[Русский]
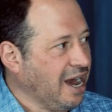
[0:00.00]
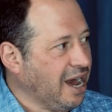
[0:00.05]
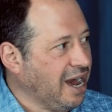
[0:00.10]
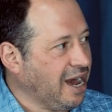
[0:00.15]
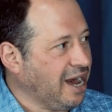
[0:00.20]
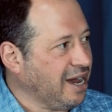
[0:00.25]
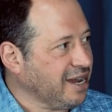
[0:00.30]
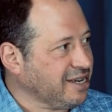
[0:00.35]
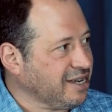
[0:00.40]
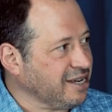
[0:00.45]

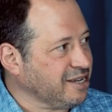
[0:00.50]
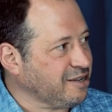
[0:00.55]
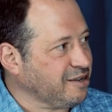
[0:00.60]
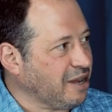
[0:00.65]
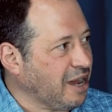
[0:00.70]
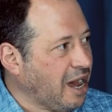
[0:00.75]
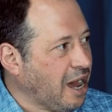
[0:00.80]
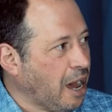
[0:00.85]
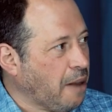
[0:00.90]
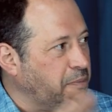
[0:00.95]
а, как
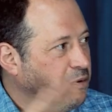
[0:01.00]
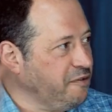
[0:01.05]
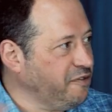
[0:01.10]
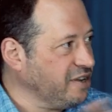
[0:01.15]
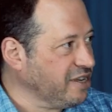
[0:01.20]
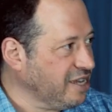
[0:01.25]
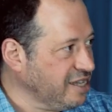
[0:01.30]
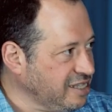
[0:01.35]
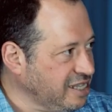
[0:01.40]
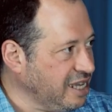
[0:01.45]

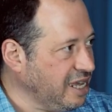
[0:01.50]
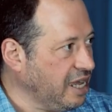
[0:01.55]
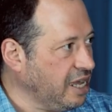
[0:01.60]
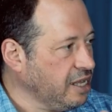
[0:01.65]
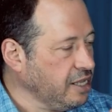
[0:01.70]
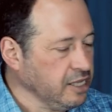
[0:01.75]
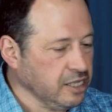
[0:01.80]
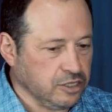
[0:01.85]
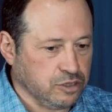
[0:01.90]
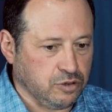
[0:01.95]
АБВГД.
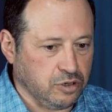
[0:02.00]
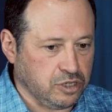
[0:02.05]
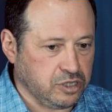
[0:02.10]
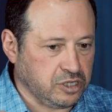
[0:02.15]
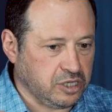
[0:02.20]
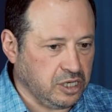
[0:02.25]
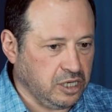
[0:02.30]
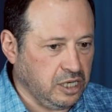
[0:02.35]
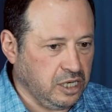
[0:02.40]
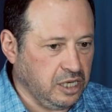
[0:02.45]
То
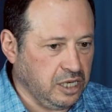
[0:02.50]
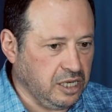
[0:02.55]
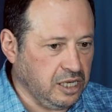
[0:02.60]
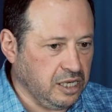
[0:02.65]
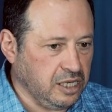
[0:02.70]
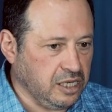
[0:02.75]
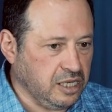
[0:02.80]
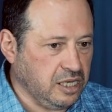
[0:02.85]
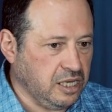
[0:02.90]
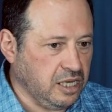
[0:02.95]
есть
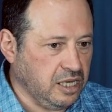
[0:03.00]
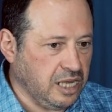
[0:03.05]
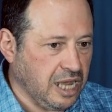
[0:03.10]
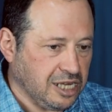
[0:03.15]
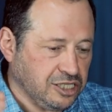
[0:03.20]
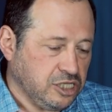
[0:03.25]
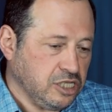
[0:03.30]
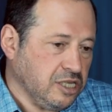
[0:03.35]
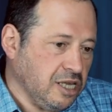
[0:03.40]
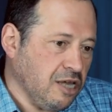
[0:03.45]
и
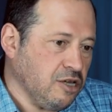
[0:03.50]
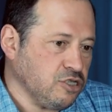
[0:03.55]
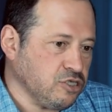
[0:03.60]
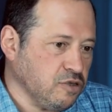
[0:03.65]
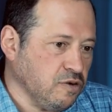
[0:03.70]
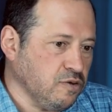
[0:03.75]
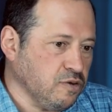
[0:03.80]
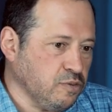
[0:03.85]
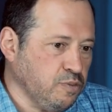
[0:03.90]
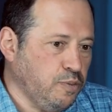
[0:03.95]
я считаю,
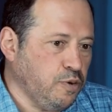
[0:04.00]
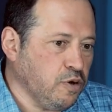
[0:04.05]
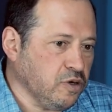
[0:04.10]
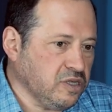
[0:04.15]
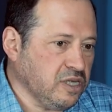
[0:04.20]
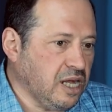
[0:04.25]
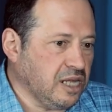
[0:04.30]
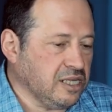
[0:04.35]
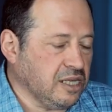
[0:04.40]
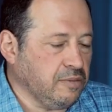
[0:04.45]
что вот Бог
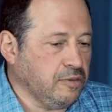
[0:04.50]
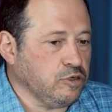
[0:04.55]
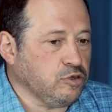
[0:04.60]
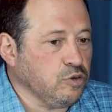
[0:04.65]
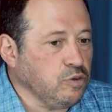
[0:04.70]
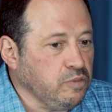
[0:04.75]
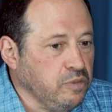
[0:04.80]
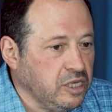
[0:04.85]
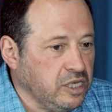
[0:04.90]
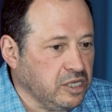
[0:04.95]
дал нам
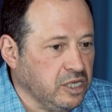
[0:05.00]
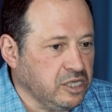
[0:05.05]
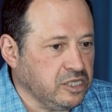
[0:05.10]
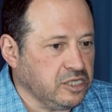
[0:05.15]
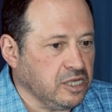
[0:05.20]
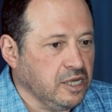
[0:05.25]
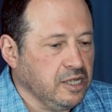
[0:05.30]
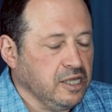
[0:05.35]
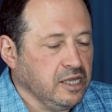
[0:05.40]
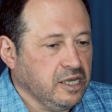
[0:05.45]
эту
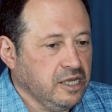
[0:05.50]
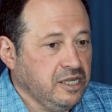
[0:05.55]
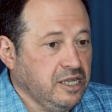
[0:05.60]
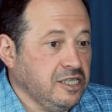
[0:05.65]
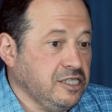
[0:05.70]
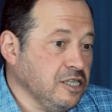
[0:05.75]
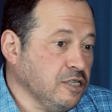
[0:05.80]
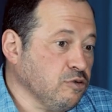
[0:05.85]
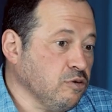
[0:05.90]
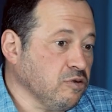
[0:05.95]
милость.
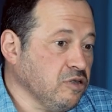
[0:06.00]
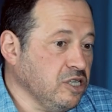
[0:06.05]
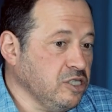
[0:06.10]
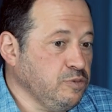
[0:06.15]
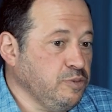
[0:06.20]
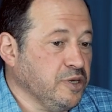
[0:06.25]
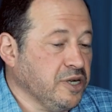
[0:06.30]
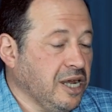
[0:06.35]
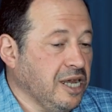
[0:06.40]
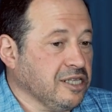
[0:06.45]
Если кто-то
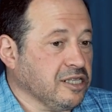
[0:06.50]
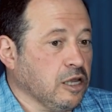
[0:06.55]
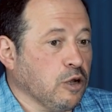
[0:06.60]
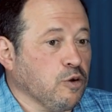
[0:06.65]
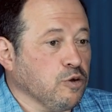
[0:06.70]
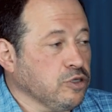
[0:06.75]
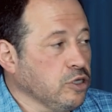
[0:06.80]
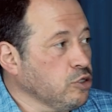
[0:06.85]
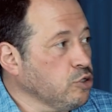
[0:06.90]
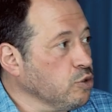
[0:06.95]
избирает
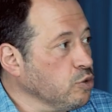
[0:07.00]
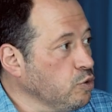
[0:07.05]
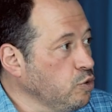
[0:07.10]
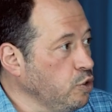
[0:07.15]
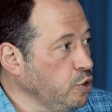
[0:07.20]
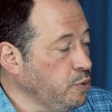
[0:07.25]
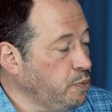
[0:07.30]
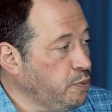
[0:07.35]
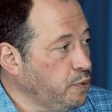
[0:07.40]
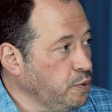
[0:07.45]
какой-то
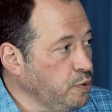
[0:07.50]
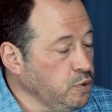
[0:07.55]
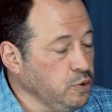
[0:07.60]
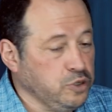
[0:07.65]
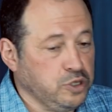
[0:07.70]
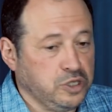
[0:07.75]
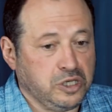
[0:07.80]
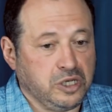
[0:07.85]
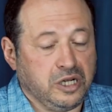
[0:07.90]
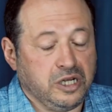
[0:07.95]
другой
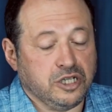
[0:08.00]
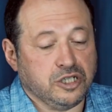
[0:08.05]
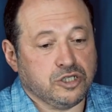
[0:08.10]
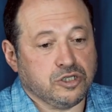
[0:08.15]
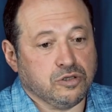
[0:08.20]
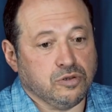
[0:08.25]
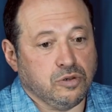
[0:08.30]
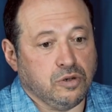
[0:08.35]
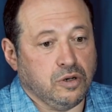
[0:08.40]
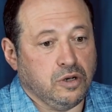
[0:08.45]
путь или
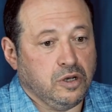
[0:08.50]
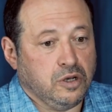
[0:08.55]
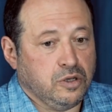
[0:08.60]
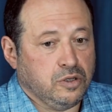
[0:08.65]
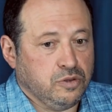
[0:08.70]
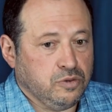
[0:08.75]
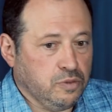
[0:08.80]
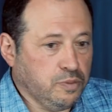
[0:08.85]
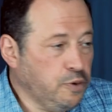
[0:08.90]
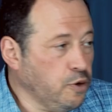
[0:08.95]
что,
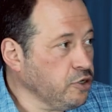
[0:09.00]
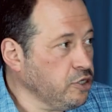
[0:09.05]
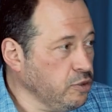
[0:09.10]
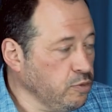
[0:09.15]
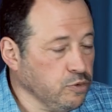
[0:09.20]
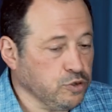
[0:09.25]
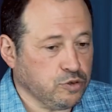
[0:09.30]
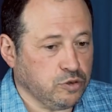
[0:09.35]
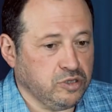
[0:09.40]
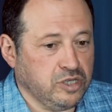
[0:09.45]
ну, Бог
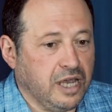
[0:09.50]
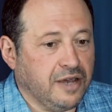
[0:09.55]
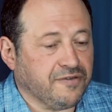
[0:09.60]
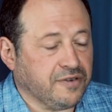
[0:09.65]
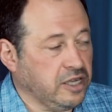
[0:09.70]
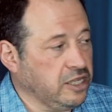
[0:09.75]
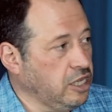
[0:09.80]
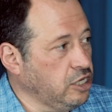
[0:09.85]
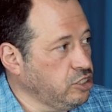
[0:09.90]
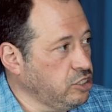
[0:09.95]
ему судья в
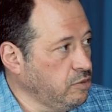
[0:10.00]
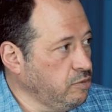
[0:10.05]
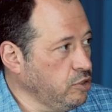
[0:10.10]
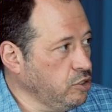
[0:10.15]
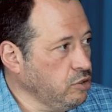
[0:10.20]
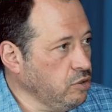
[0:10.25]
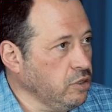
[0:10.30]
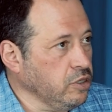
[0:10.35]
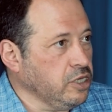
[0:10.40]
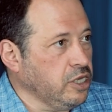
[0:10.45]
конечном
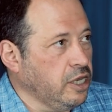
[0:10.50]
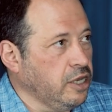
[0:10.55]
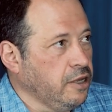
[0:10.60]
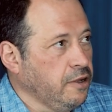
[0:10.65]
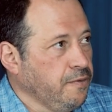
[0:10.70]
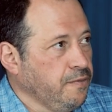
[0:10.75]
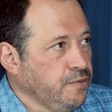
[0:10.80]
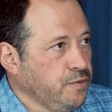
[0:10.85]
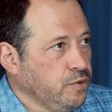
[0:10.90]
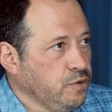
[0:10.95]
итоге,
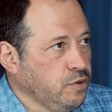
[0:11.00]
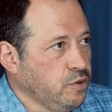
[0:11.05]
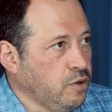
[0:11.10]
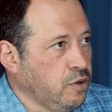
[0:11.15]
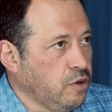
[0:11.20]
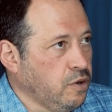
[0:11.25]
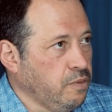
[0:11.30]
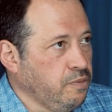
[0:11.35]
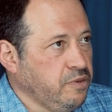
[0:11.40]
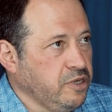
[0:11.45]

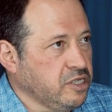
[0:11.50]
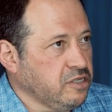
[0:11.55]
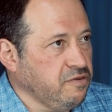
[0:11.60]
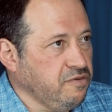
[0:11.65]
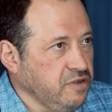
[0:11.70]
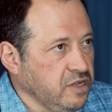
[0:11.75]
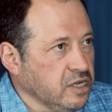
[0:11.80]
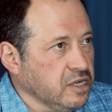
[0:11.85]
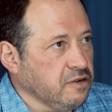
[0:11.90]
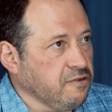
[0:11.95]
но без
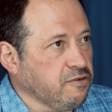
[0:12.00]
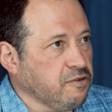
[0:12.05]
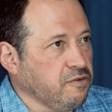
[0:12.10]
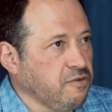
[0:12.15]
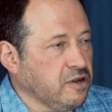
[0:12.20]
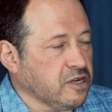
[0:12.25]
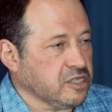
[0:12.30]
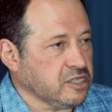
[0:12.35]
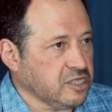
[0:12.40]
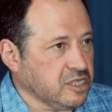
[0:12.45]
веры в
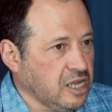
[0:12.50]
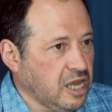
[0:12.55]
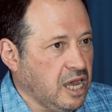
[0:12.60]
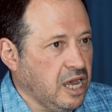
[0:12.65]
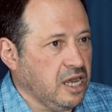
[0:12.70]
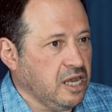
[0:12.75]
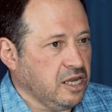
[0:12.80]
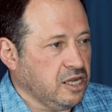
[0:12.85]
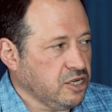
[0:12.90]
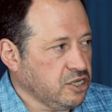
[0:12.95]

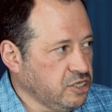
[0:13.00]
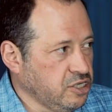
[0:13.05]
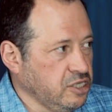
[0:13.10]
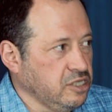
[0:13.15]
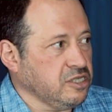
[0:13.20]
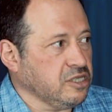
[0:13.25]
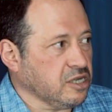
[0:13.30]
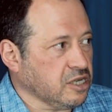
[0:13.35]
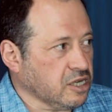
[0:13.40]
Творца жить